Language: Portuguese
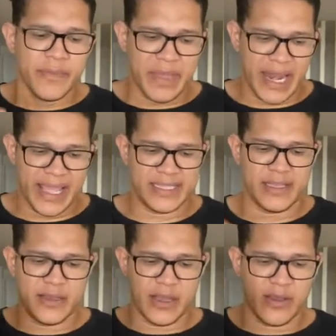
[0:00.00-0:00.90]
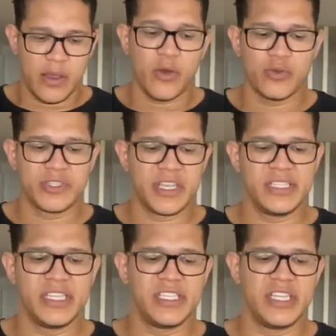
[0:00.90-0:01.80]
Beleza. Os
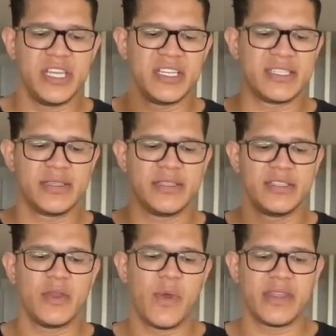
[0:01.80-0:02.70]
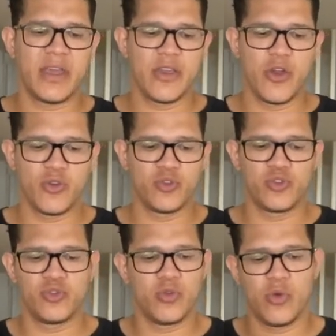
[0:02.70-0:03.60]
15 dias, 50
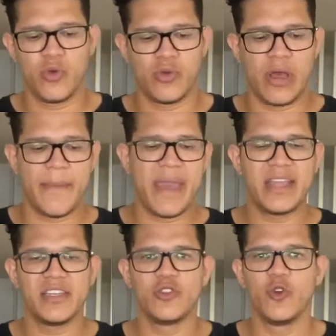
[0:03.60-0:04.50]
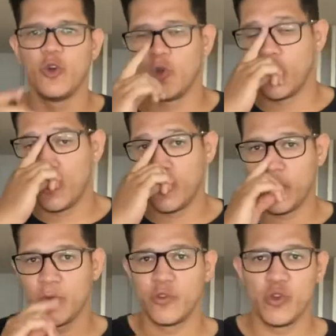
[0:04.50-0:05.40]
euros, a média
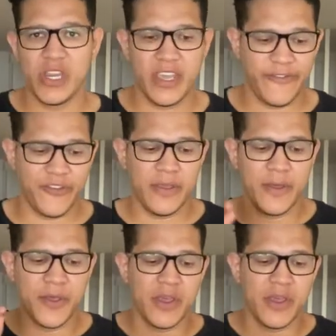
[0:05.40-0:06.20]
do, do NIF.